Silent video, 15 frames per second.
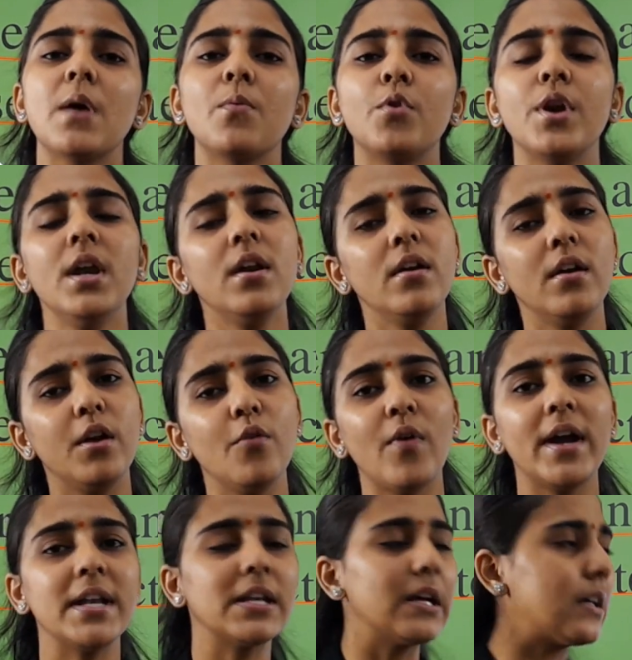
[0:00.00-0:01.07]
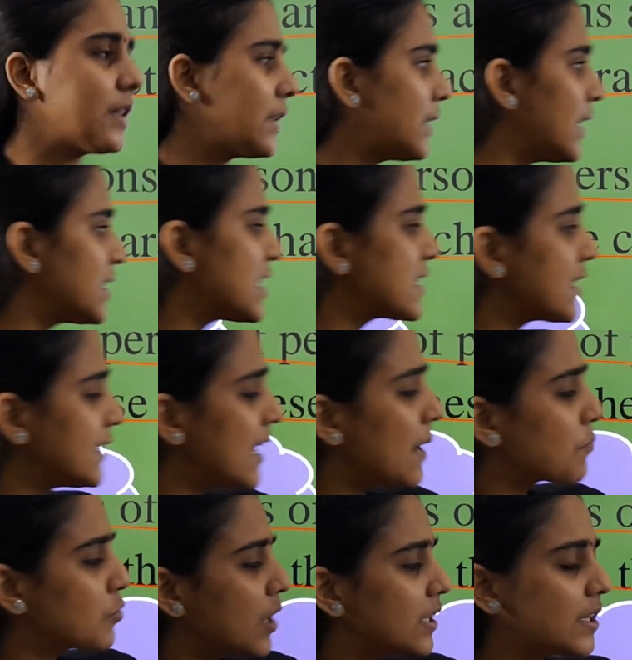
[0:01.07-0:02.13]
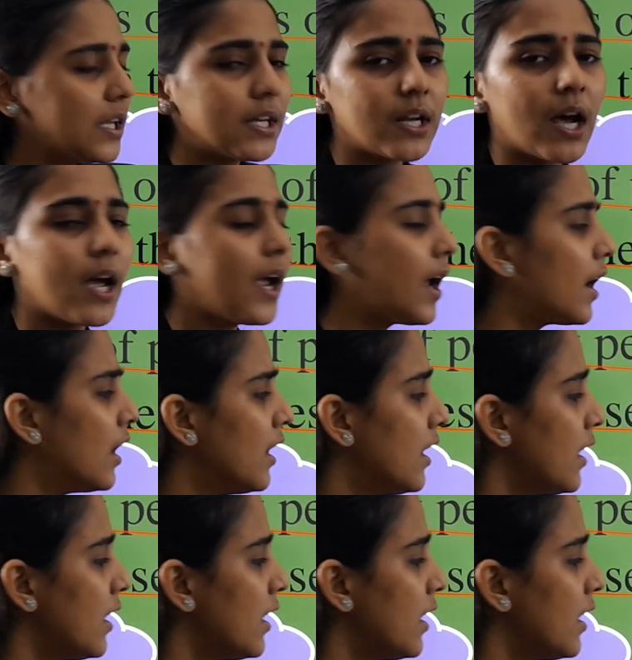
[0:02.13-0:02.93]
पर हम उन्हें डिवाइड कर देते हैं जैसे कि आपको यहाँ दिख रहा है